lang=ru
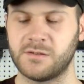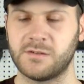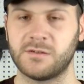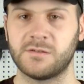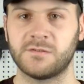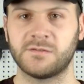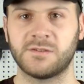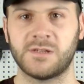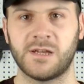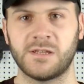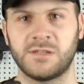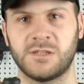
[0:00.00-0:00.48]

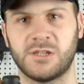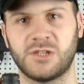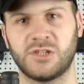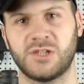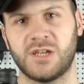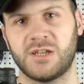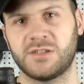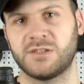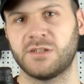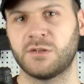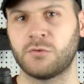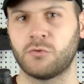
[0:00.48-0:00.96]
В задней
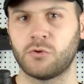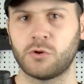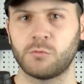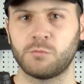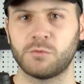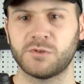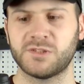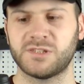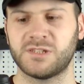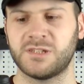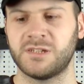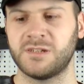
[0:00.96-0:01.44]
части
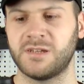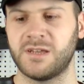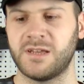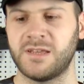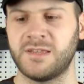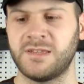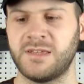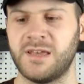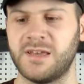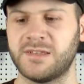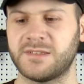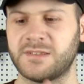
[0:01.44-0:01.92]
корпуса
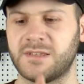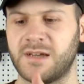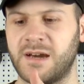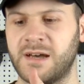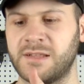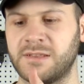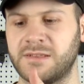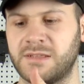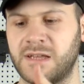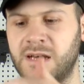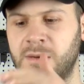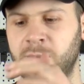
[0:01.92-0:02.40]
есть
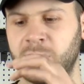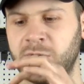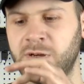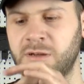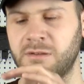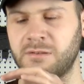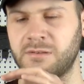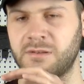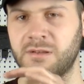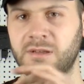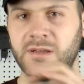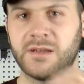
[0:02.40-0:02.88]

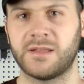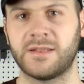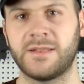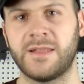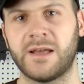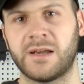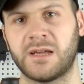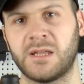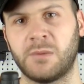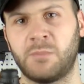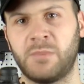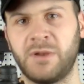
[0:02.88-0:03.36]
антапка
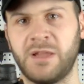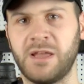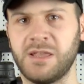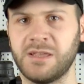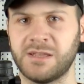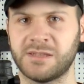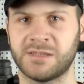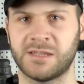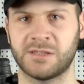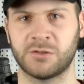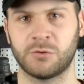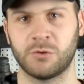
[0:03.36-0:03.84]
для
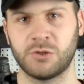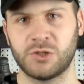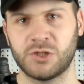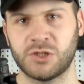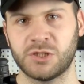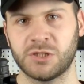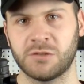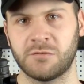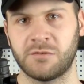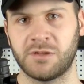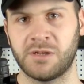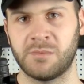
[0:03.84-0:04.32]
крепления
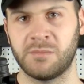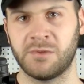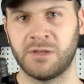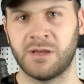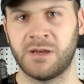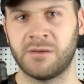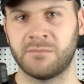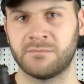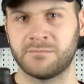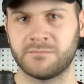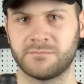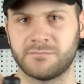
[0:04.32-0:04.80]
одноточечного
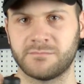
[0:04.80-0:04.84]
ремня.